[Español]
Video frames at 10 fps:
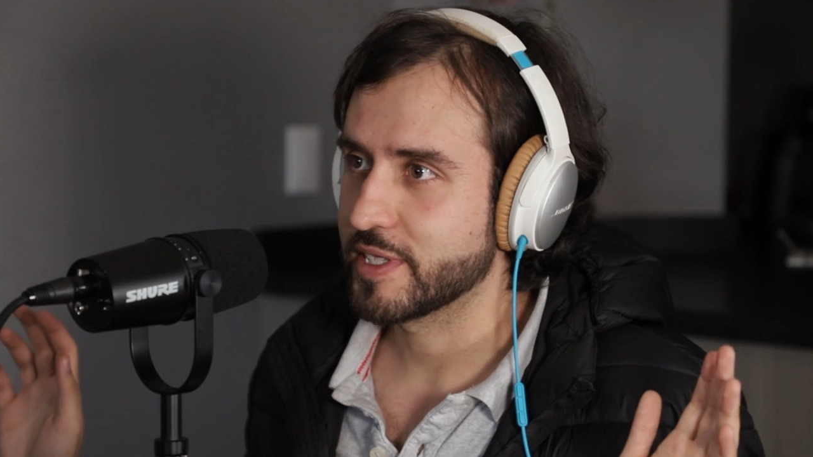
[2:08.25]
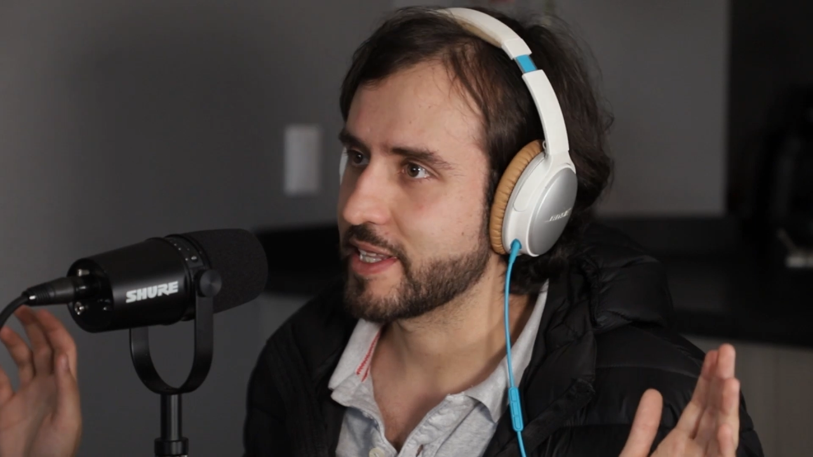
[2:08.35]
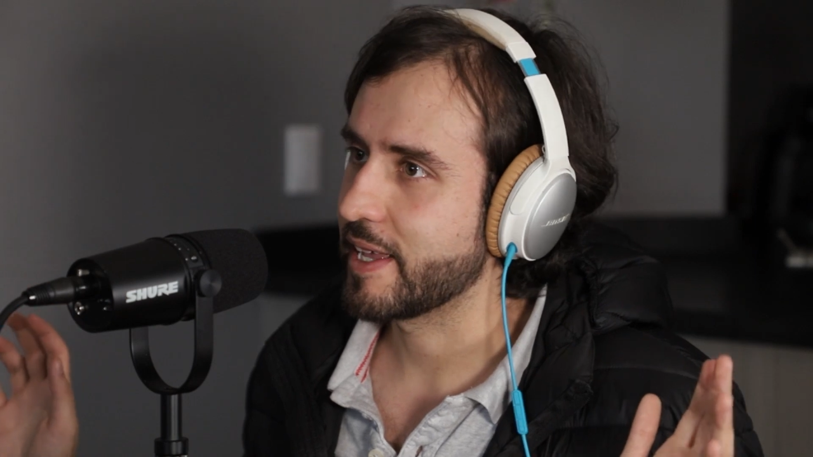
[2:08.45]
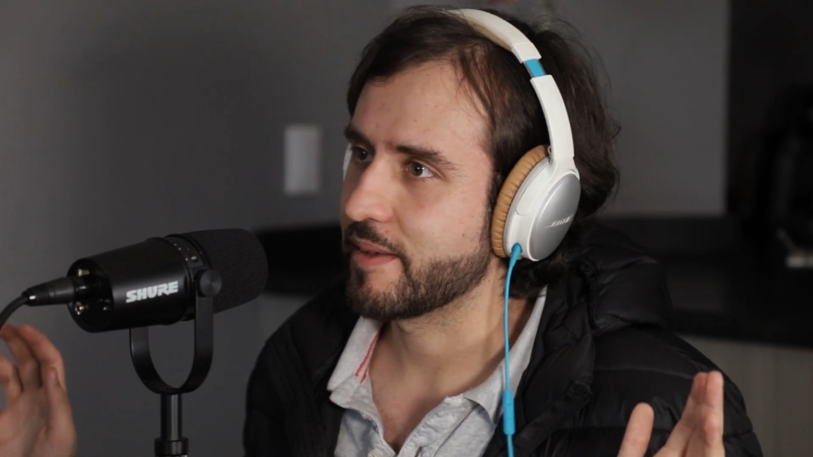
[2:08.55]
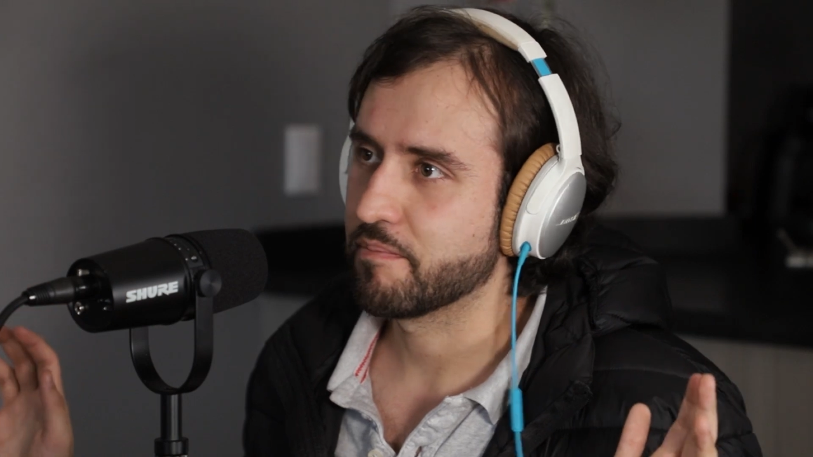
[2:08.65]
es
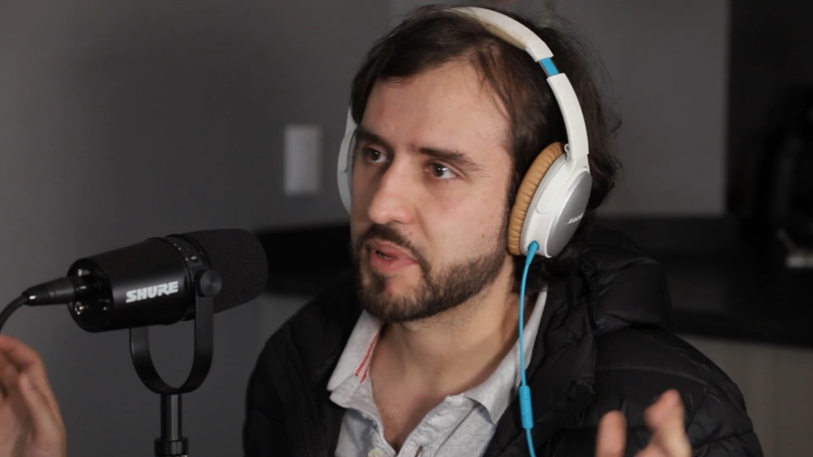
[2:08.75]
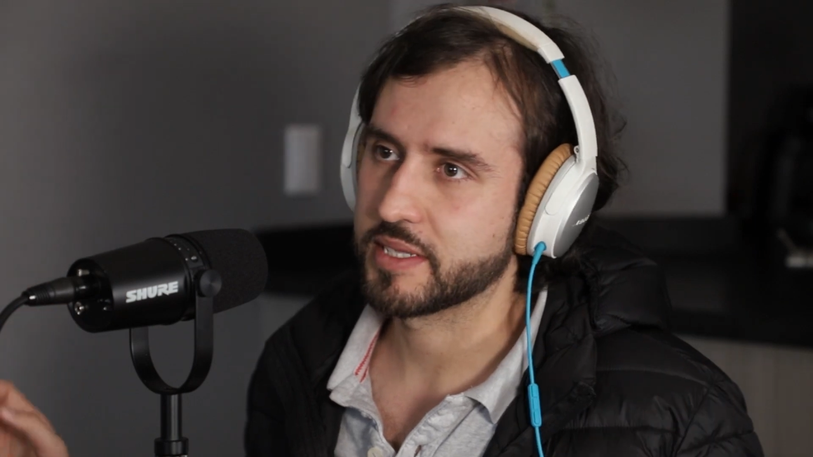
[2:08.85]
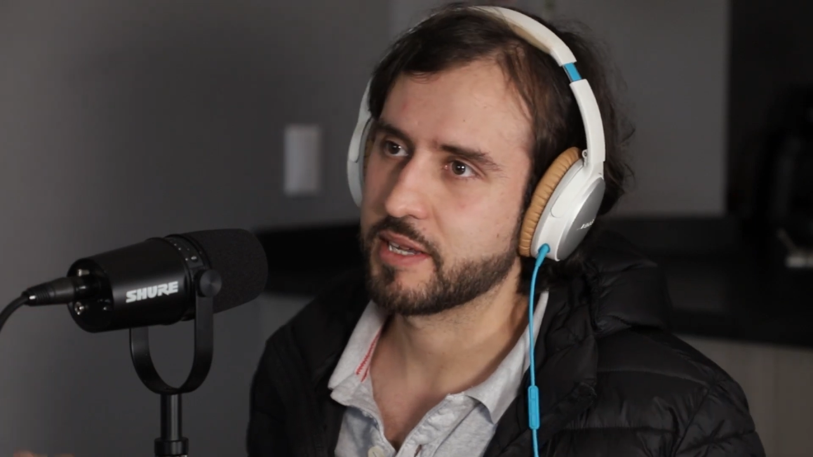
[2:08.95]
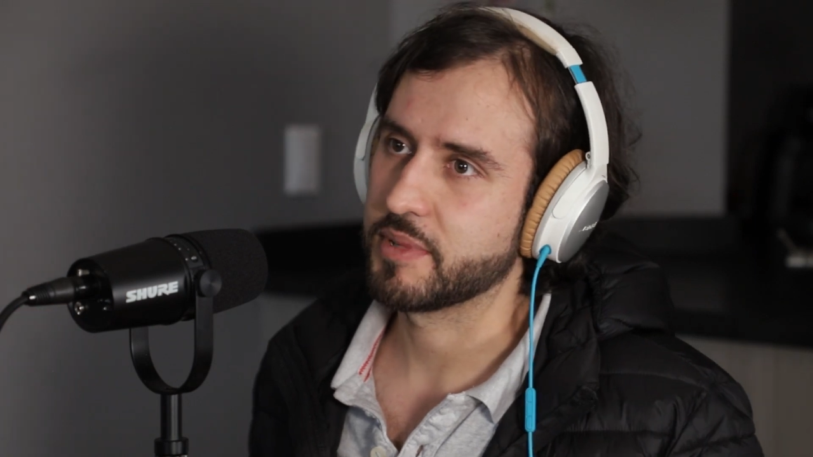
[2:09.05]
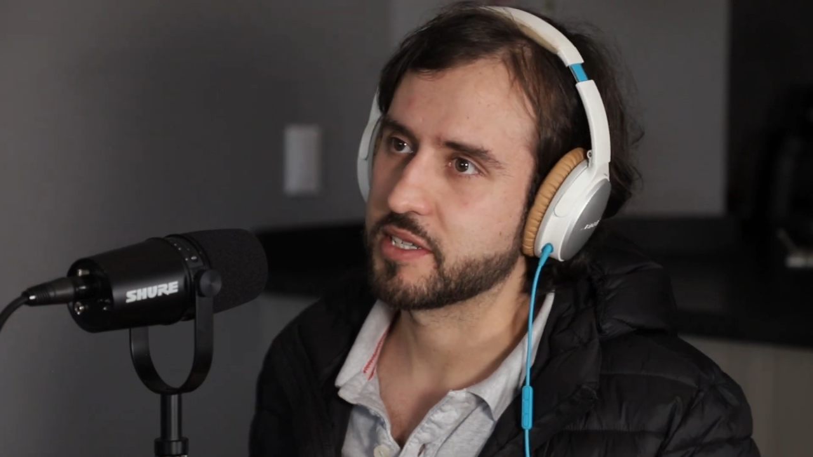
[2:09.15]
la
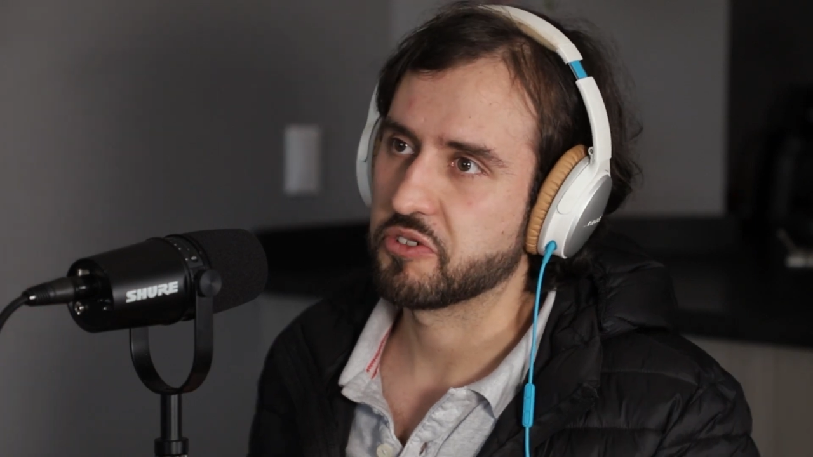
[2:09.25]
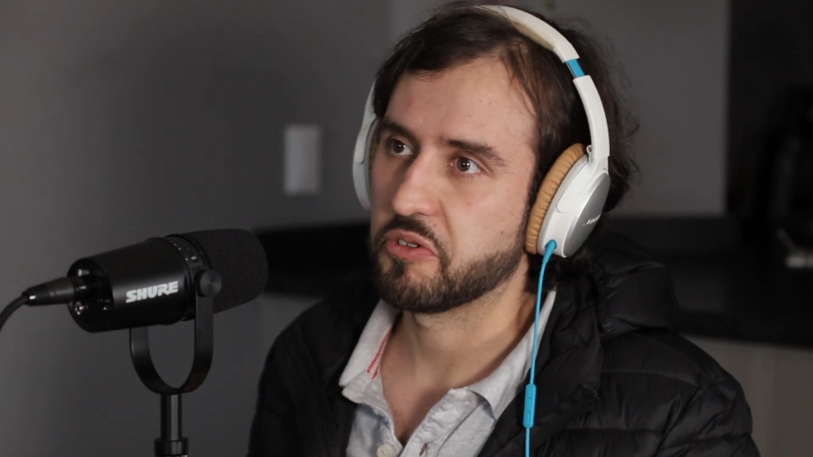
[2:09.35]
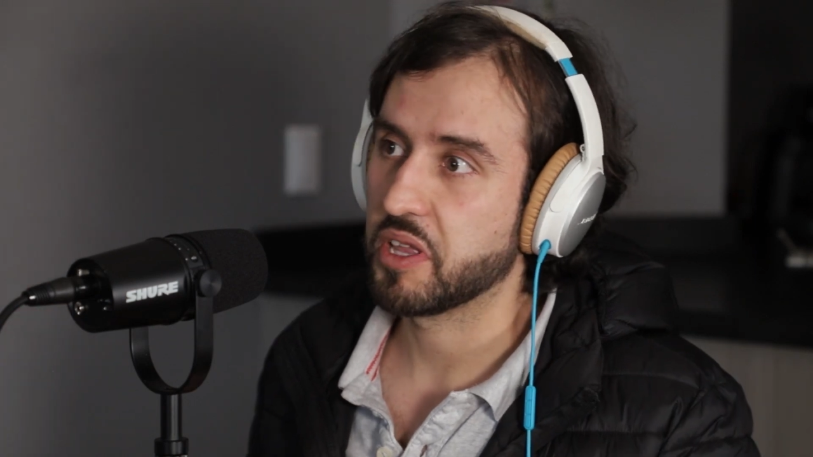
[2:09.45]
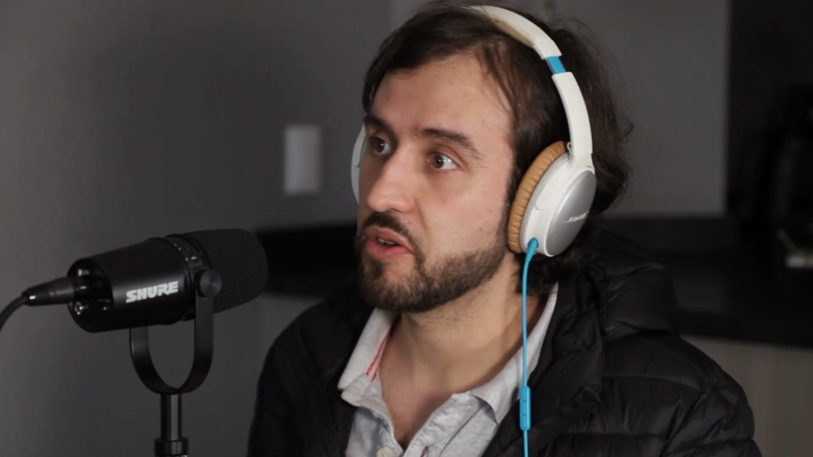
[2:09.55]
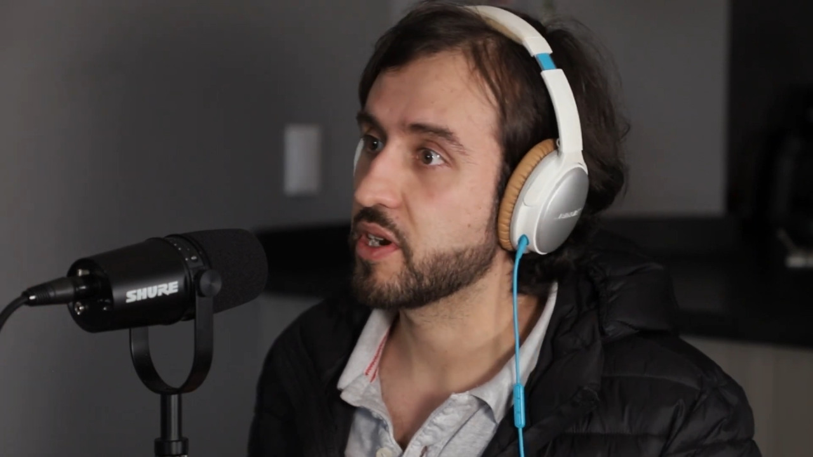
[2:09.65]
empresa más
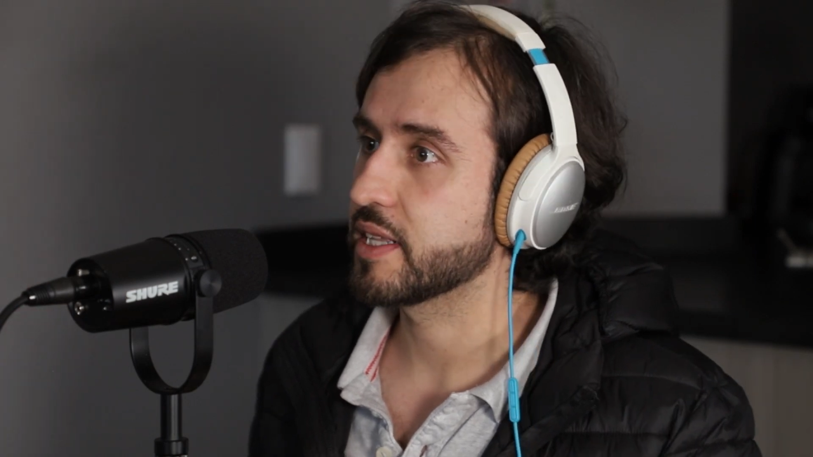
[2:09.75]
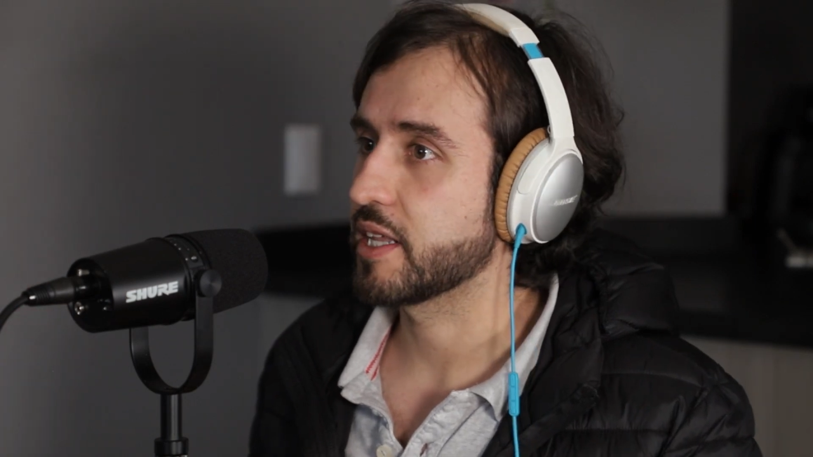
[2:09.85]
innovadora,